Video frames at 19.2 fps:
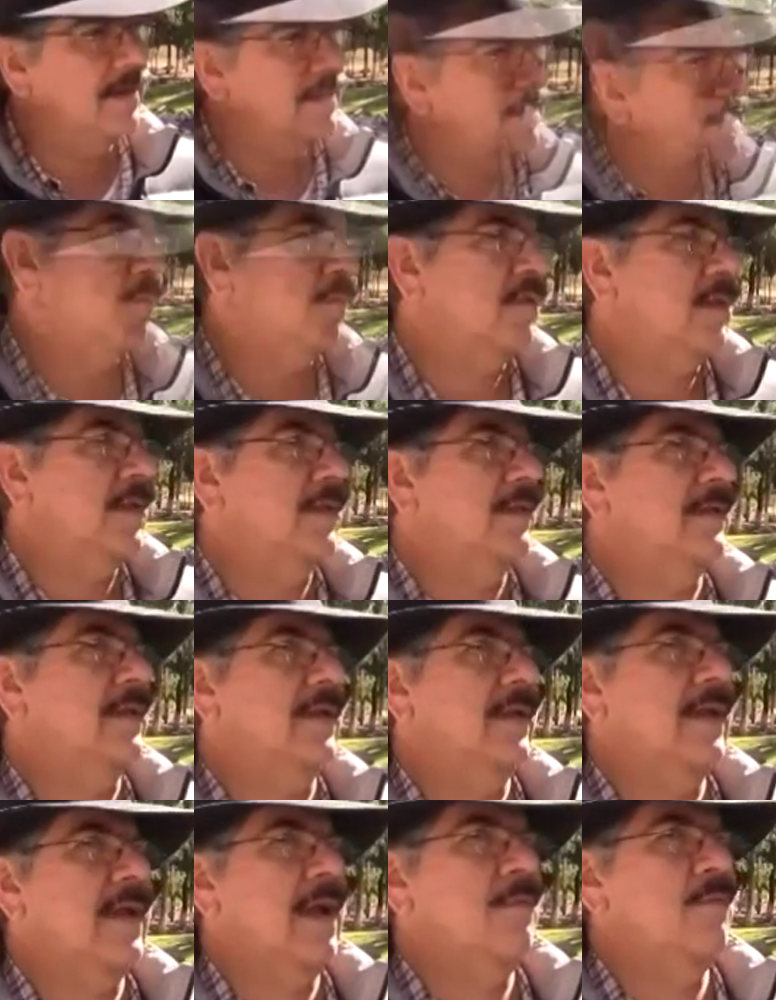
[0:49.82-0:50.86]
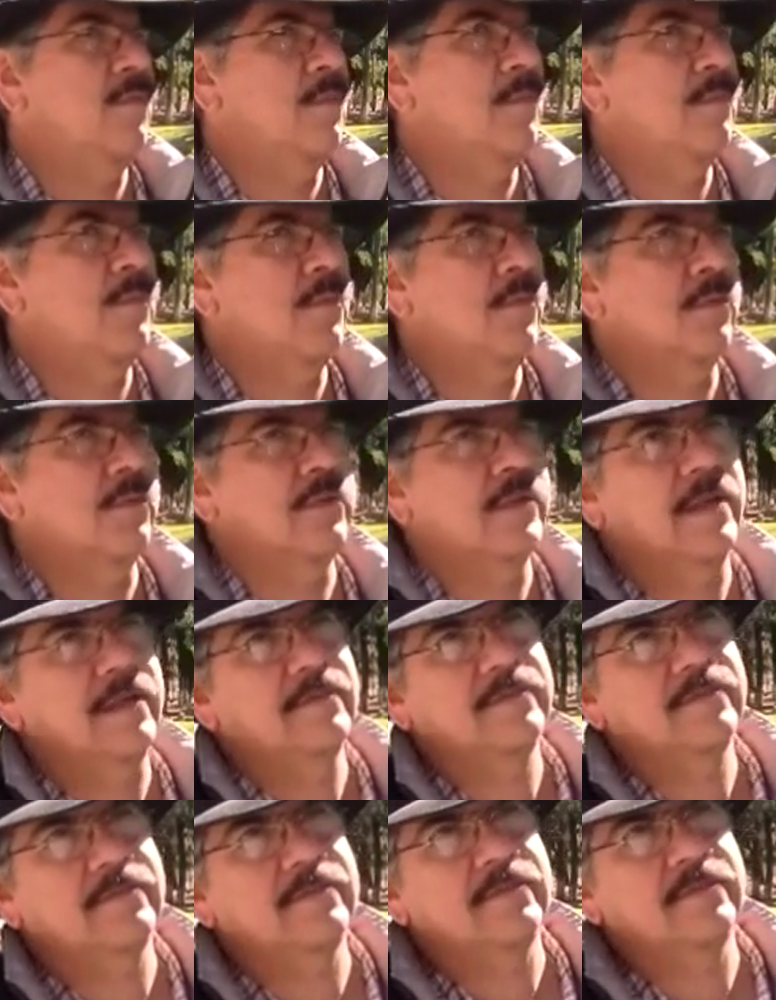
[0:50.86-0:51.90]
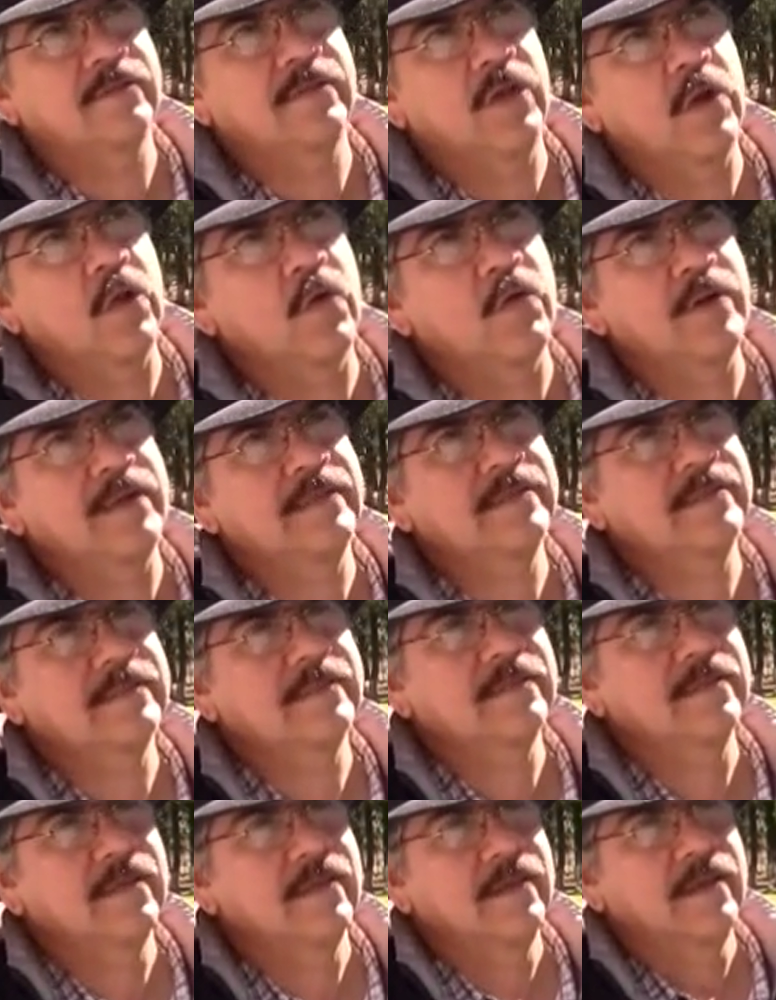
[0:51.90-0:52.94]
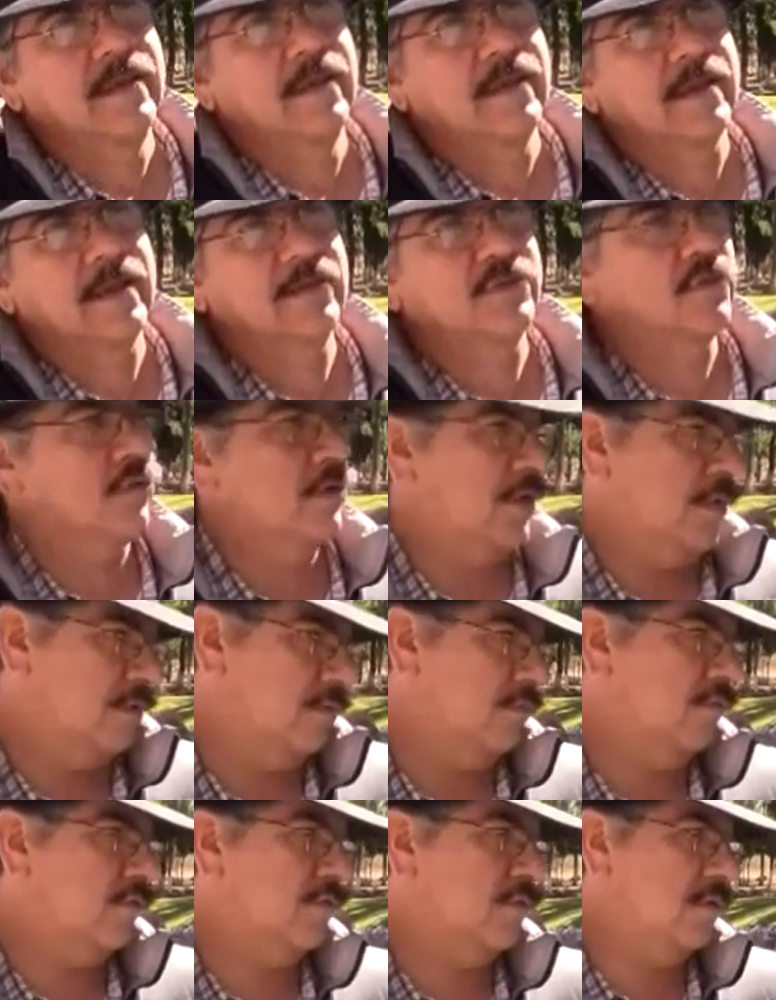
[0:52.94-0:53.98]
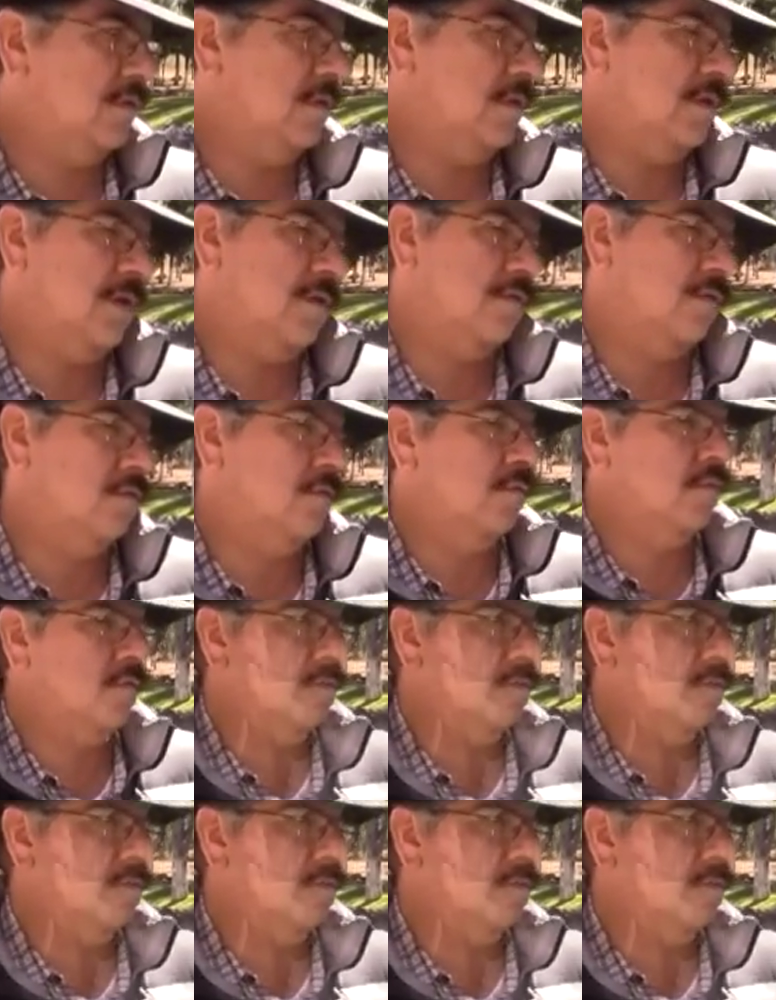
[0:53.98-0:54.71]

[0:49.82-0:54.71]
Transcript: Hicimos el intercambio por tres leones cachorritos y ellos nos...